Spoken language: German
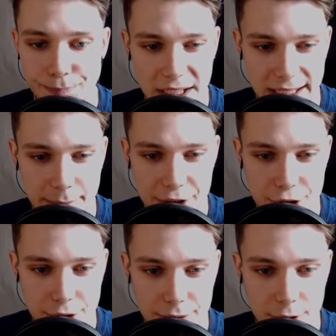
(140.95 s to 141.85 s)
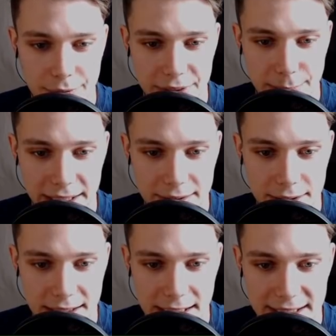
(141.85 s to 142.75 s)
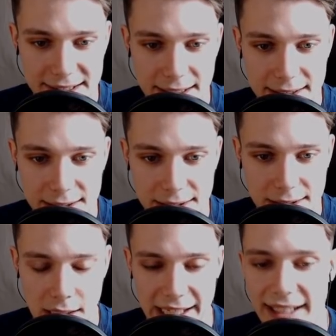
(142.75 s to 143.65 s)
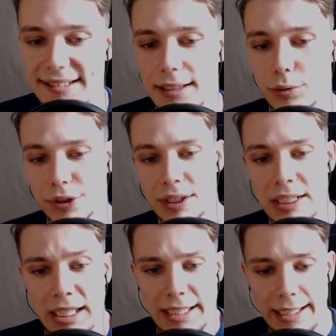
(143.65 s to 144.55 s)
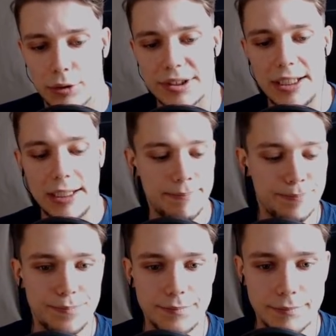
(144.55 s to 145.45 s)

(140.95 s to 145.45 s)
Na ja, mal schauen. Können wir die beiden hier gleichzeitig? Ah ja, sehr gut. Na gut, ähm,